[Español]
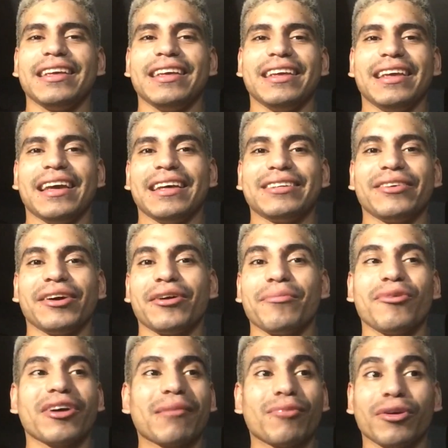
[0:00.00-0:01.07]
y eso es
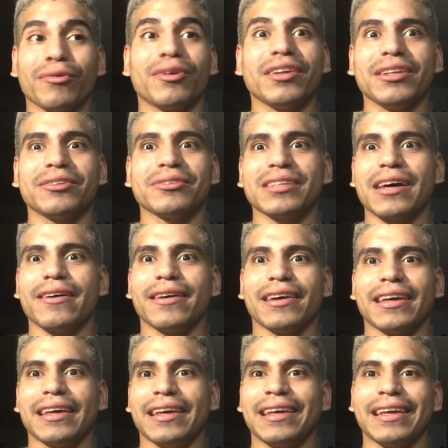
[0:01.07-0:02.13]
como que muy bonito,
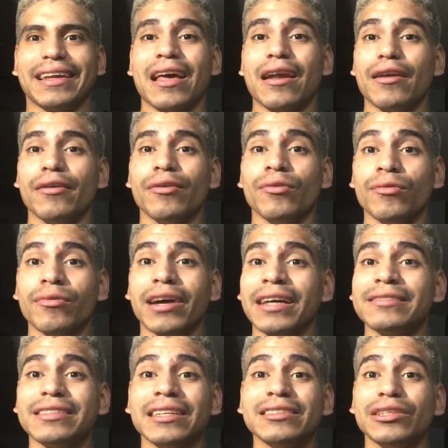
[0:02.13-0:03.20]
¿saben?
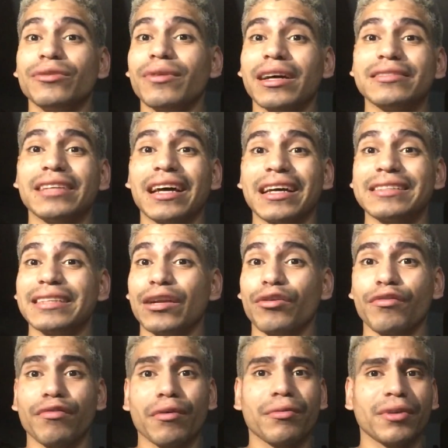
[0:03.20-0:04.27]
Nunca han sentido un ataque
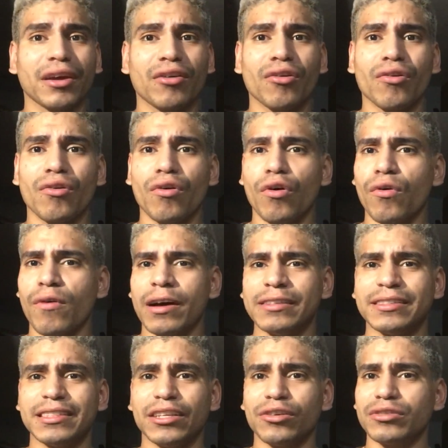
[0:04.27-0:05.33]
xenofóbico o
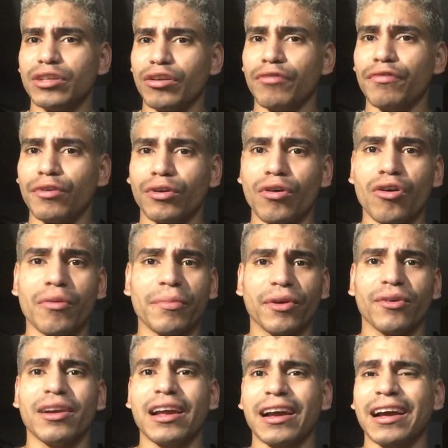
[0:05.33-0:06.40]
han sido xenofóbicos
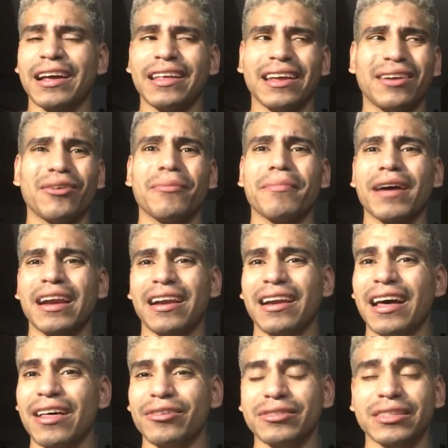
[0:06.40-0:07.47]
conmigo en la calle, no, para
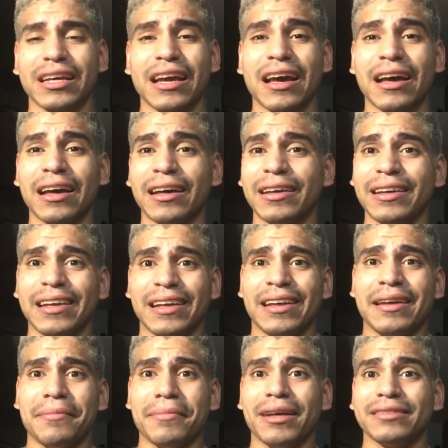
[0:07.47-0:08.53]
nada, o sea,
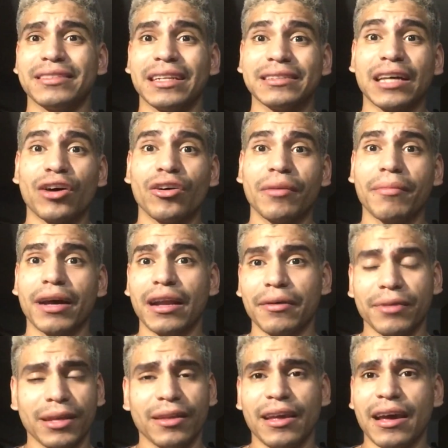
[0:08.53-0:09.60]
me han tratado de
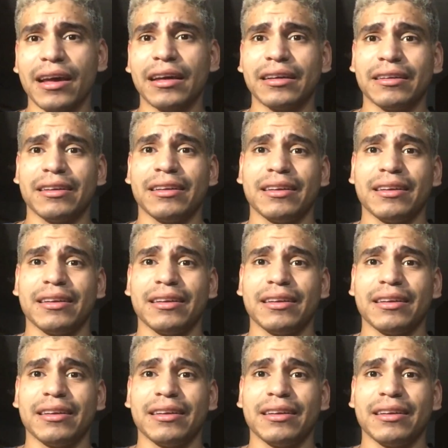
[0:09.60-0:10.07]
maravilla,